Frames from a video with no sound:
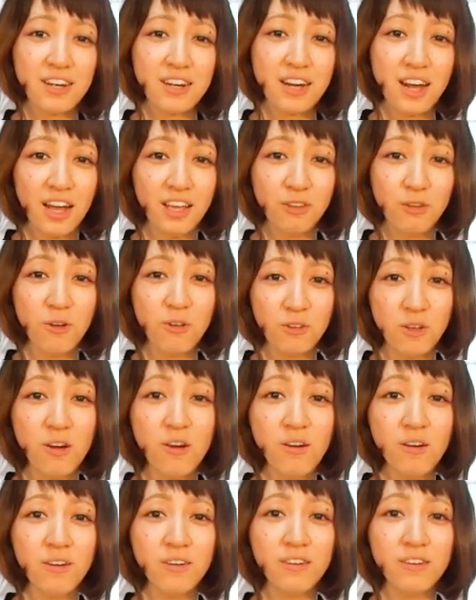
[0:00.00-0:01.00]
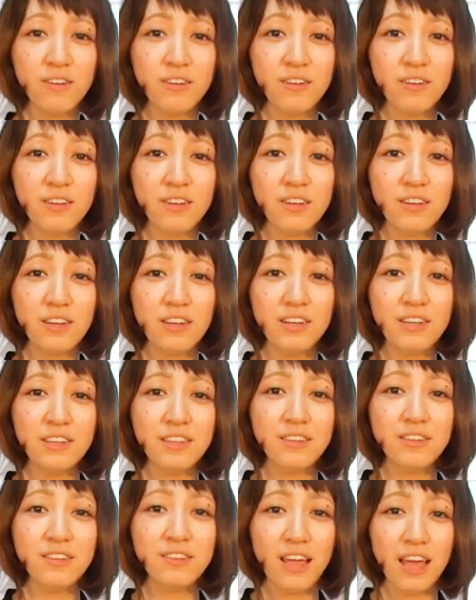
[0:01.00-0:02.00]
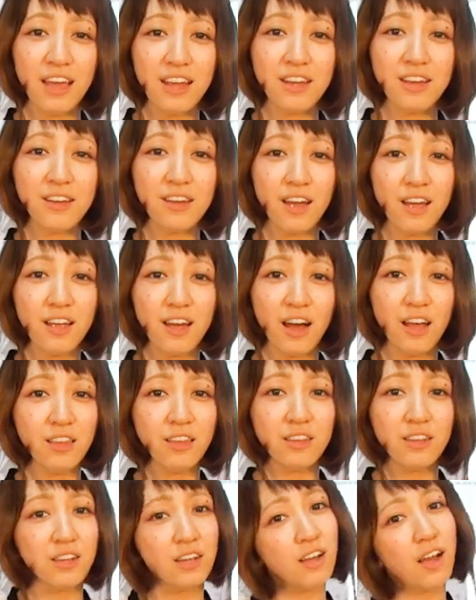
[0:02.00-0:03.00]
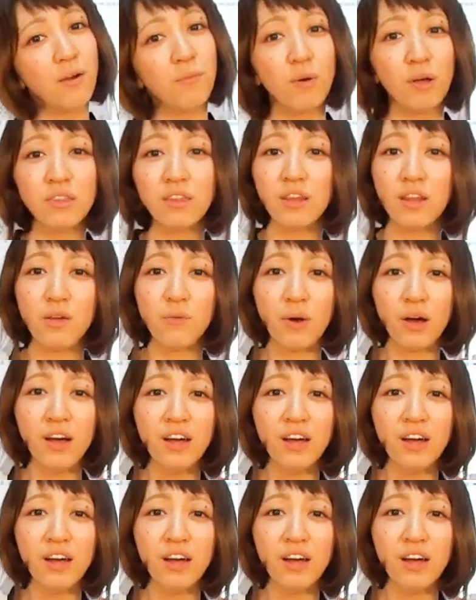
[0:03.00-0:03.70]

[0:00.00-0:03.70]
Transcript: 感動の、再開、あ、一回も会ってねえわ。